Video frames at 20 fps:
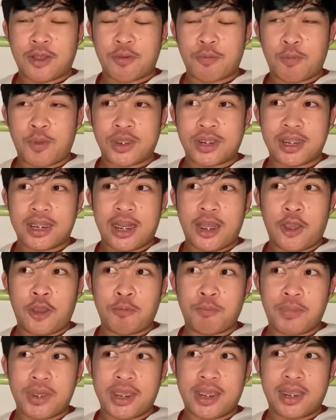kung pwede nila
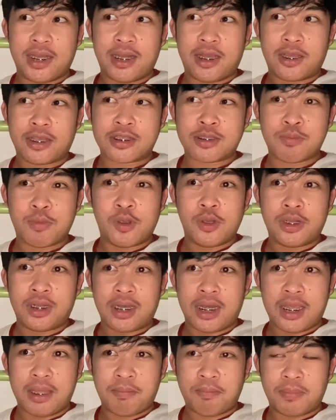akong bigyan ng small
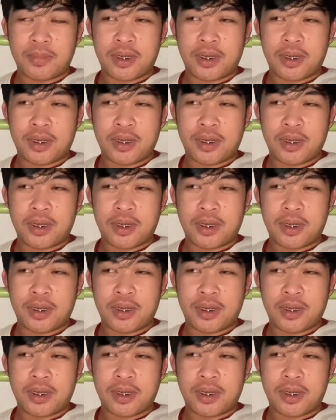clip